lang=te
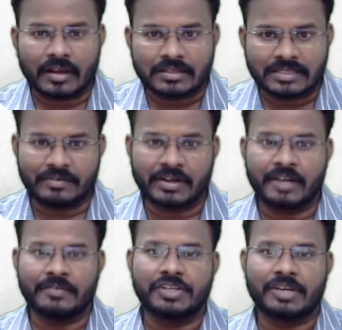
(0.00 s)

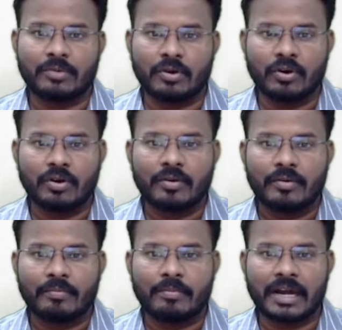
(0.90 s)
సవరణ విషయంలో
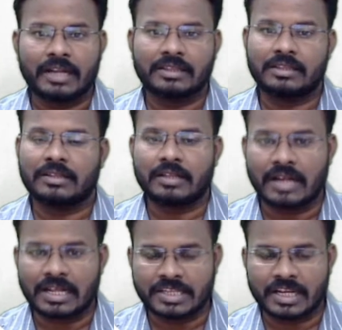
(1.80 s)
భారత్
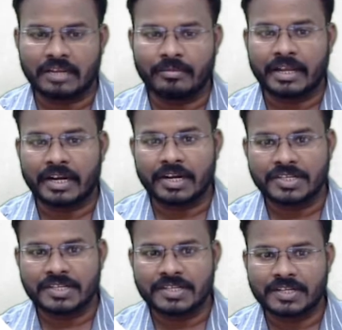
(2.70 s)
రాజ్యాంగం ఎక్కడి
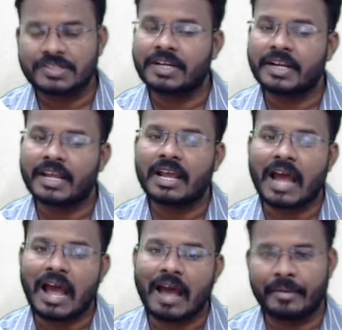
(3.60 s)
నుంచి తీసుకొచ్చిందంటే
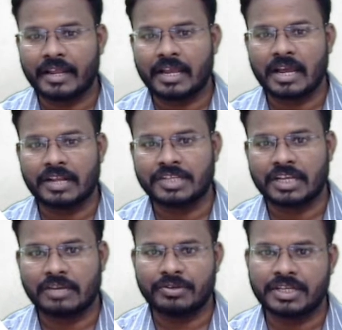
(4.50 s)
అమెరికా
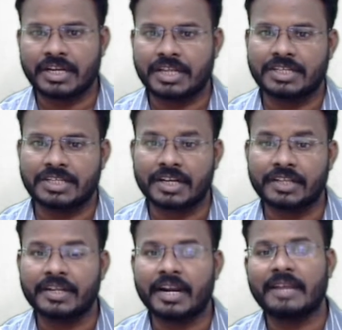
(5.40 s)
రాజ్యాంగం నుంచి గ్రహించడం
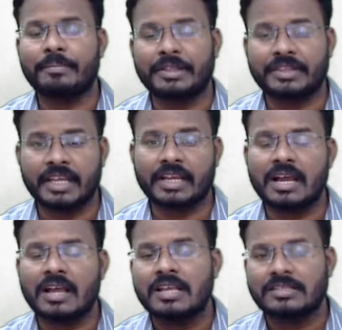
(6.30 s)
జరిగింది అంటే ప్రత్యేక
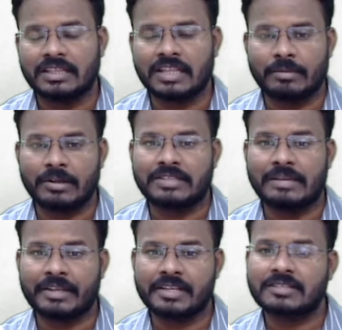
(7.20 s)
సందర్భాలు
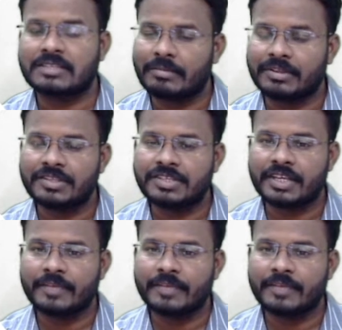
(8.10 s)
సమైక్యకు సంబంధించి